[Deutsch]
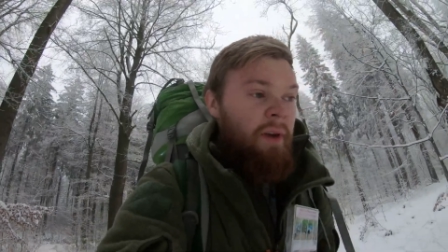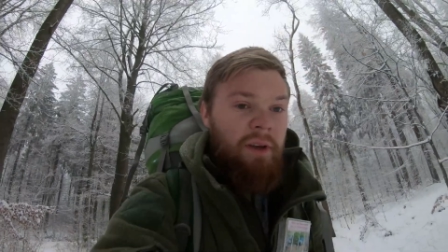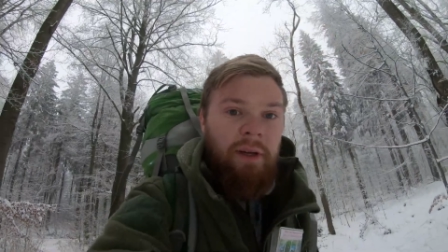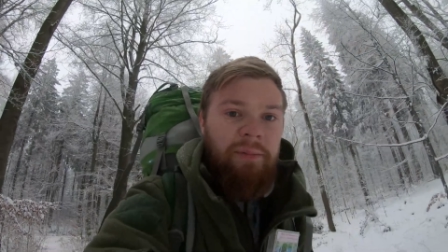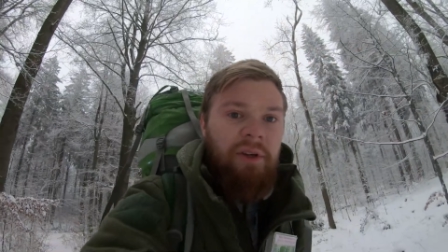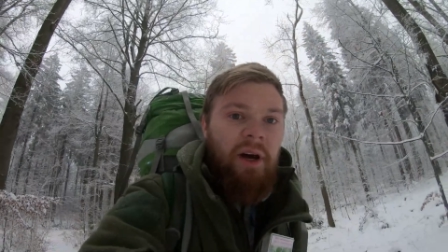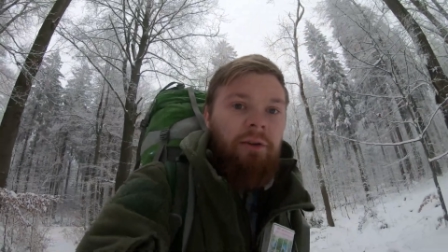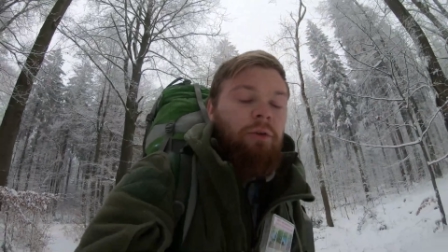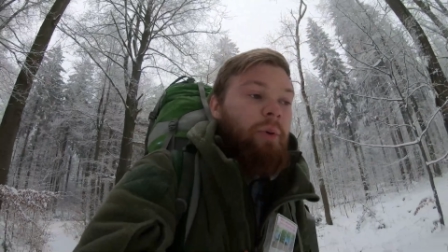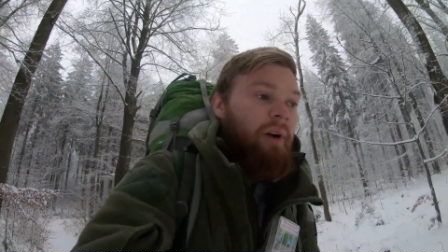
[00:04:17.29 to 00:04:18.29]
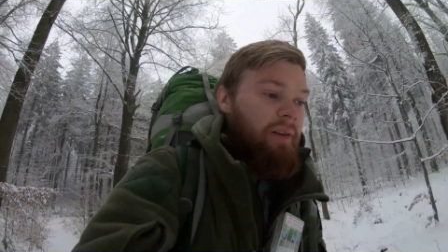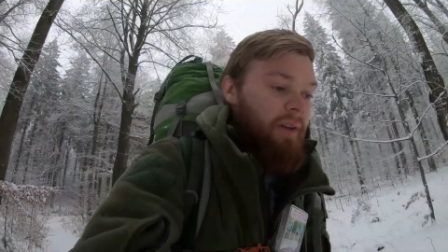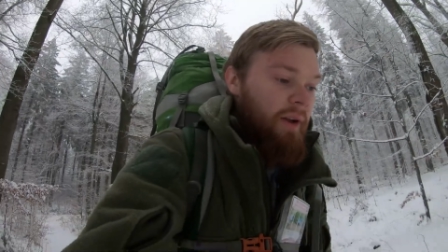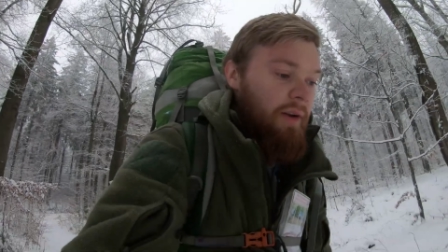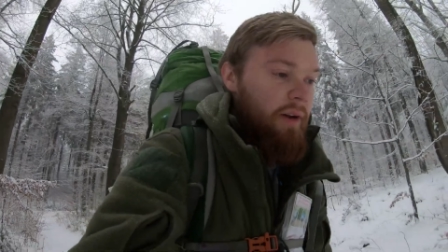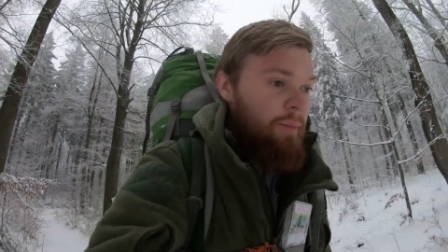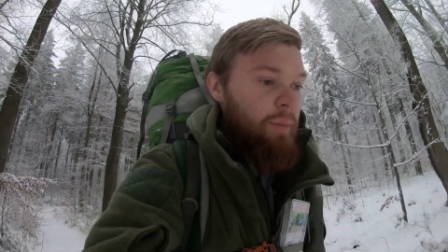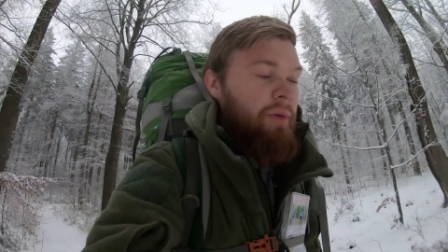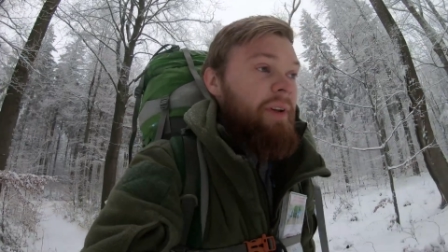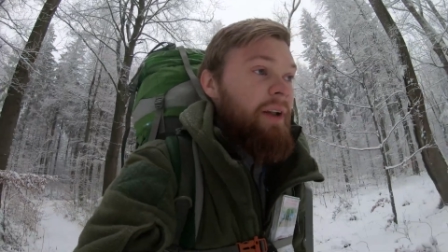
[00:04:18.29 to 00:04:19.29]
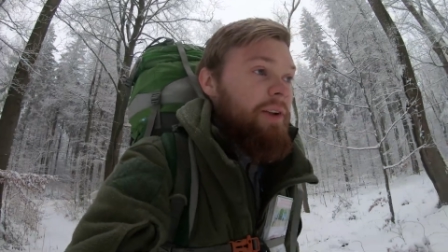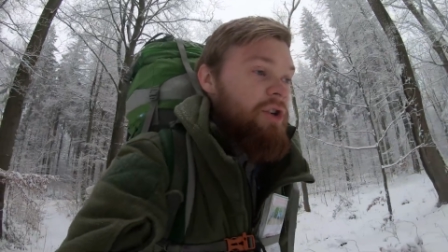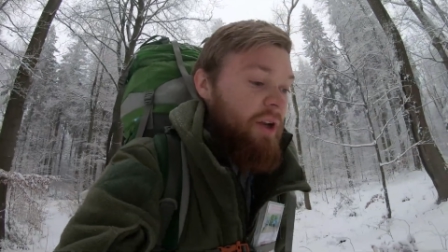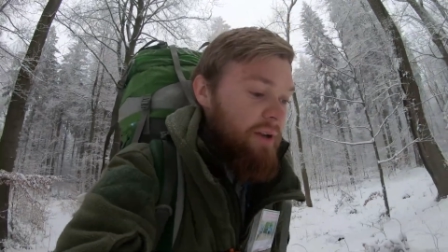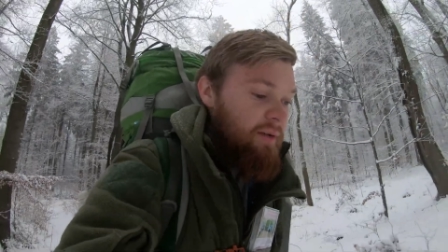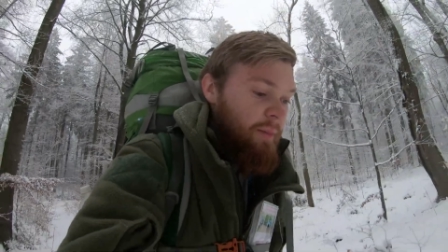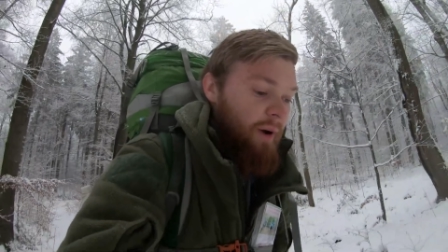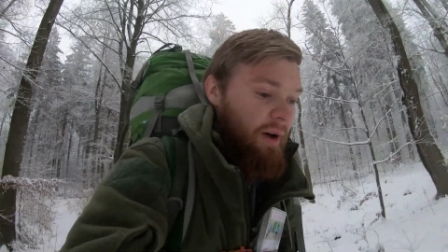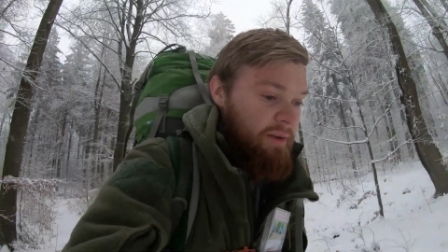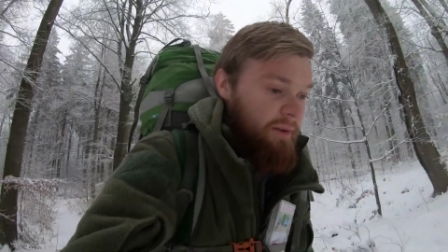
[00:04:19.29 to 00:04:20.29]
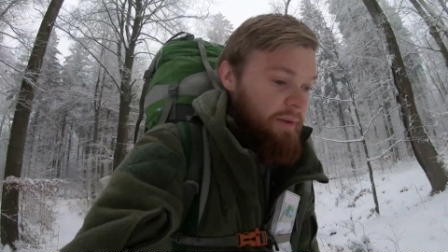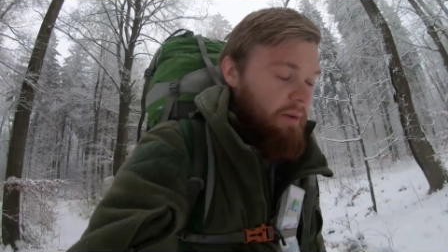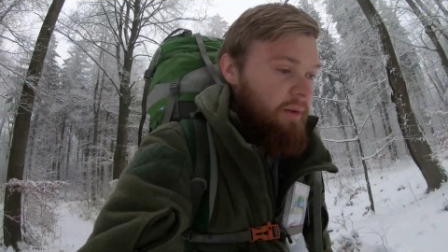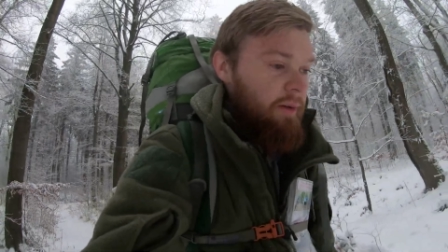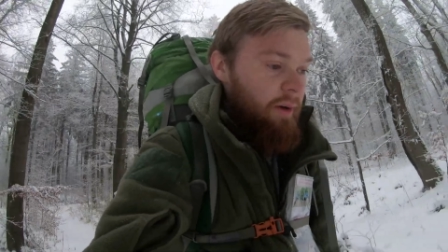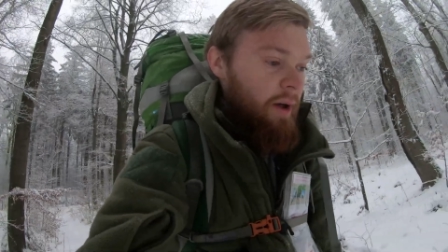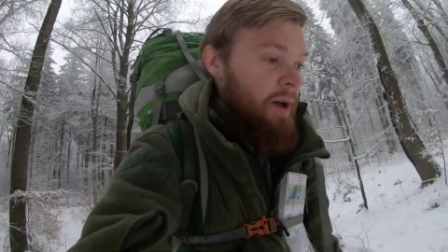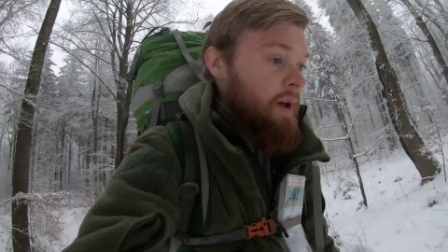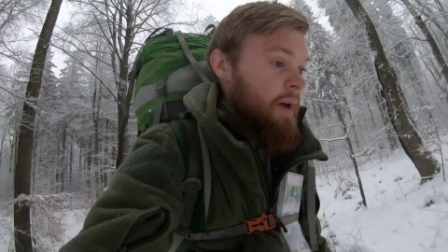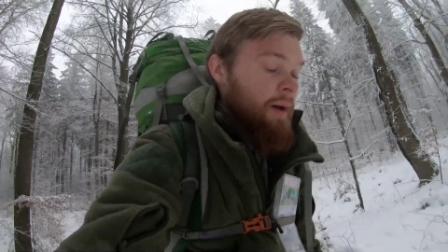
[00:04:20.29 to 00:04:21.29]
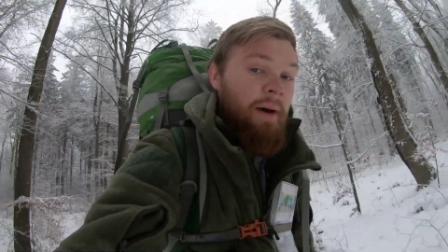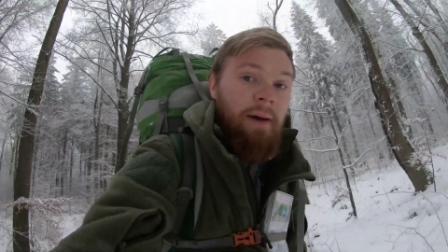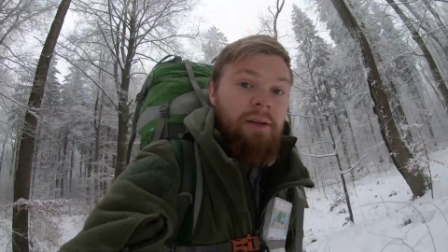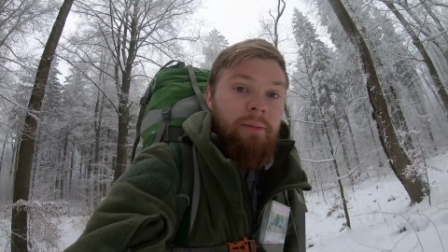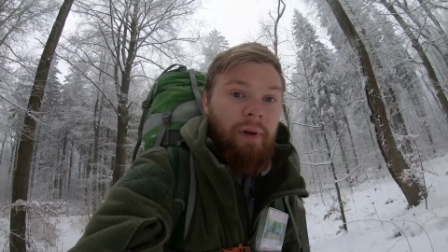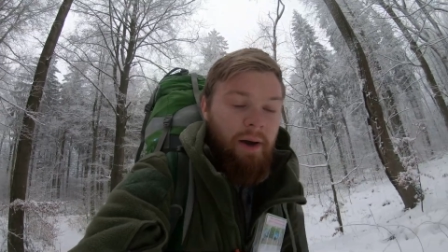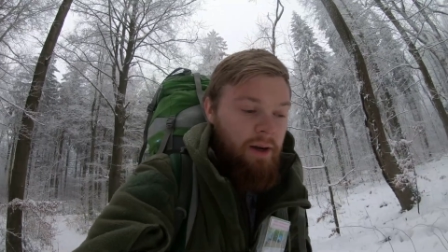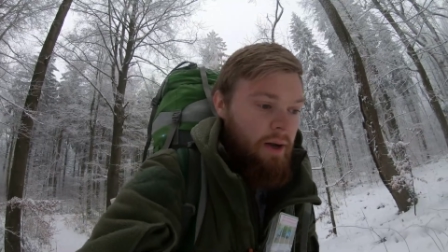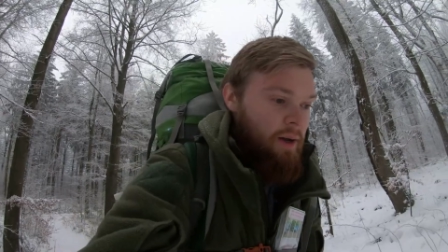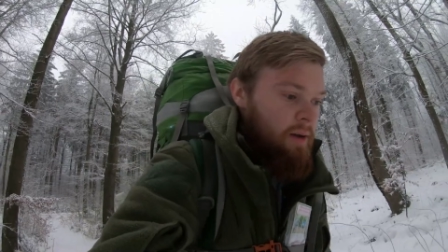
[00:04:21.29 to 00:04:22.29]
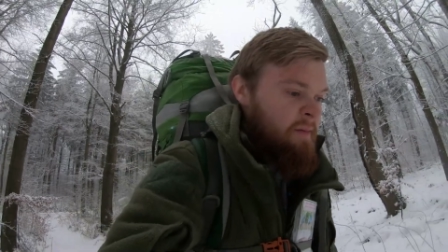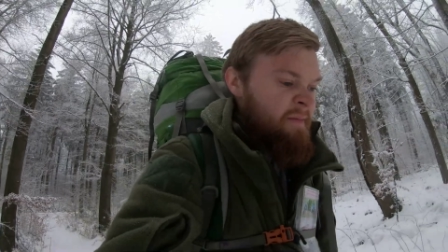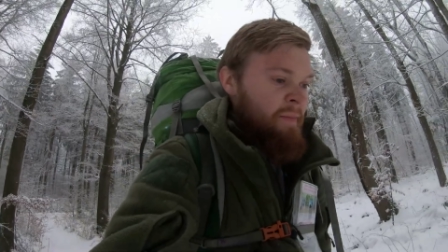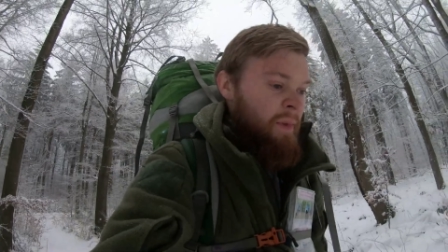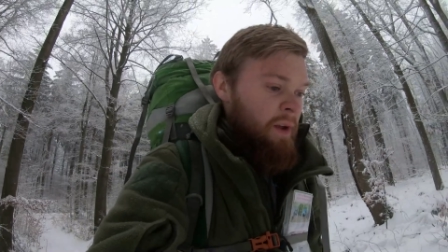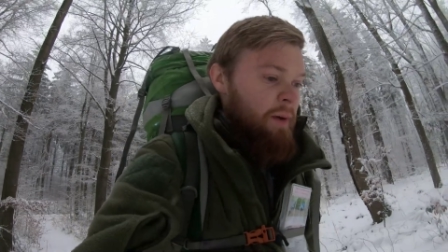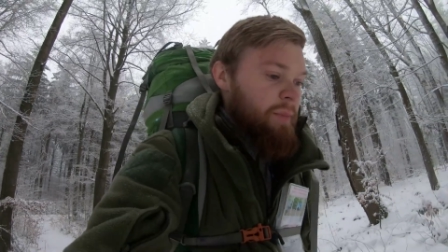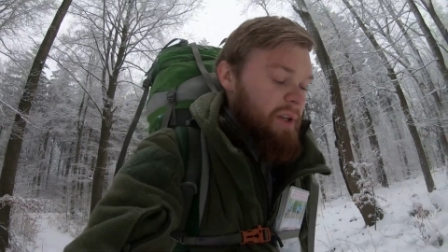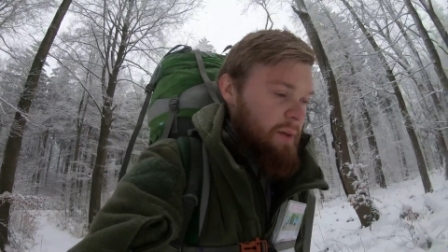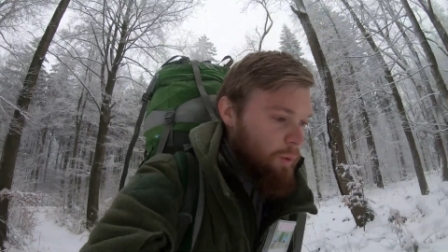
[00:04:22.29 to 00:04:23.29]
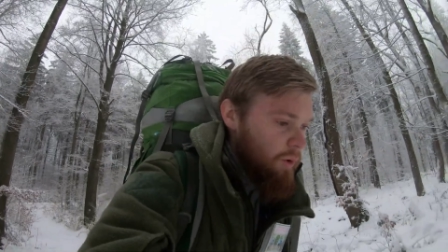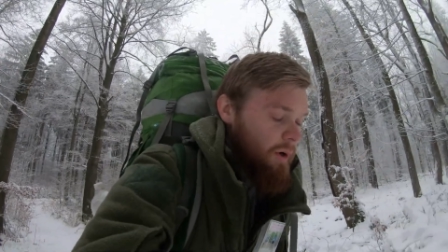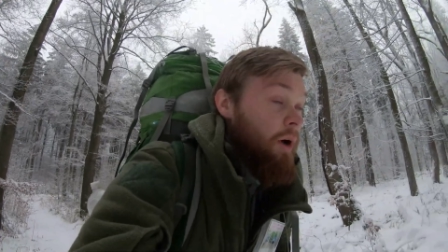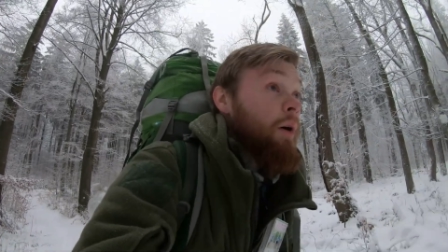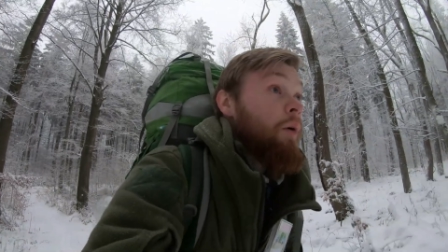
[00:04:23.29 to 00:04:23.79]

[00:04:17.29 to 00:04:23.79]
Ich habe die Nacht übrigens in einer Bushaltestelle verbracht in äh, Rechenberg, Bienenhühle.